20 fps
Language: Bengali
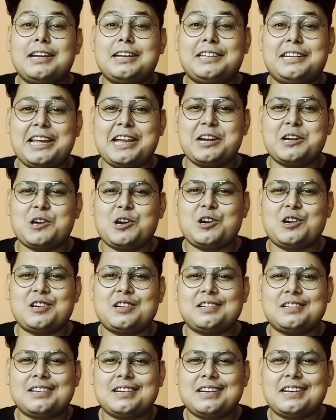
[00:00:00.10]
টিং ডং
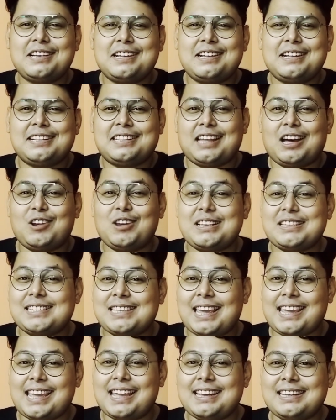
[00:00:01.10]
তাহলে
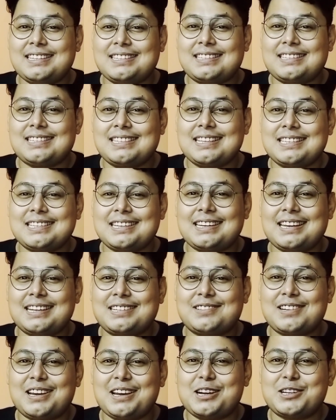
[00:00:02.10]
সেকেন্ড সিজনের
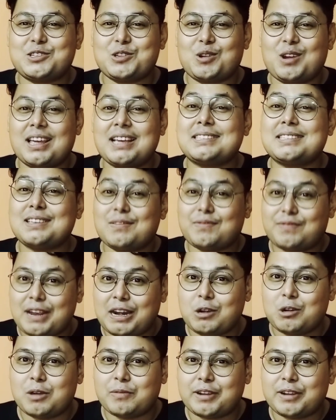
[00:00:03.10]
ট্রেলার চলে এসছে
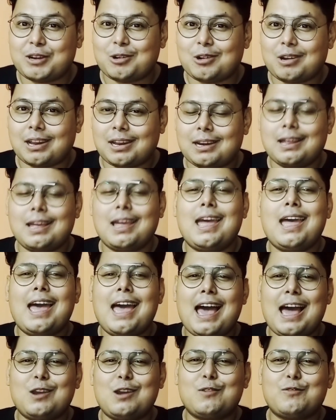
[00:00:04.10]
ফেলুডা ফেরোতে
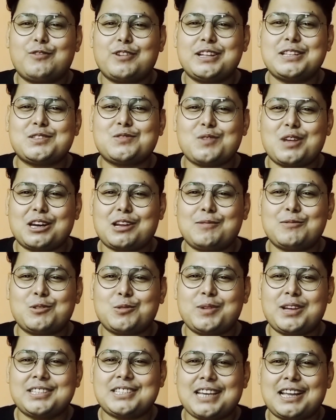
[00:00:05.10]
হ্যালো ফ্রেন্ডস ওয়েলকাম টু
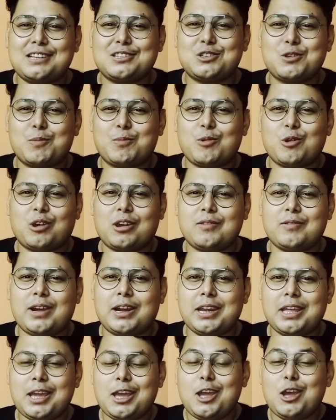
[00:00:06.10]
মাই চ্যানেল সুপ্রকে
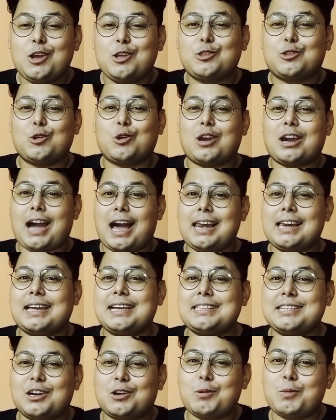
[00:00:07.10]
বাণী তো কালকে
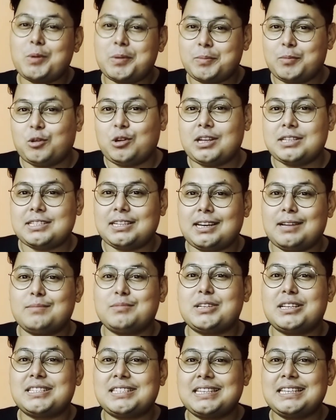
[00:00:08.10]
যেরকম আমি বলেছিলাম
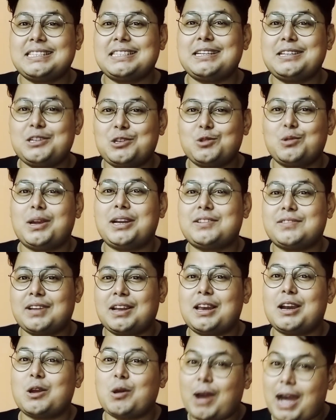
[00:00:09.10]
যে সিজন টু এর
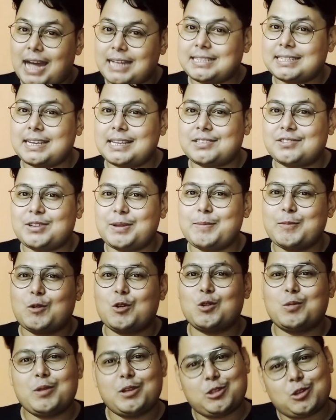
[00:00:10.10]
ট্রেলারও আজকে স্ট্রিম
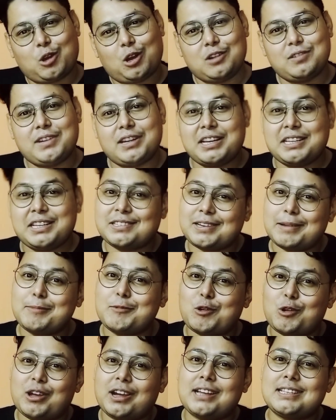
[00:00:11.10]
করবে তো অলরেডি স্ট্রিম
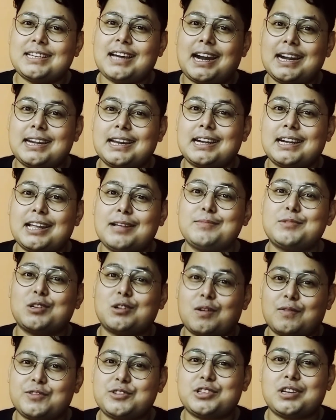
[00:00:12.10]
করে গেছে আড্ডা টাইপসের
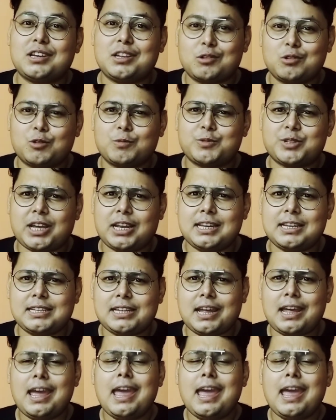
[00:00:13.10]
অফিসিয়াল ইউটিউব চ্যানেলে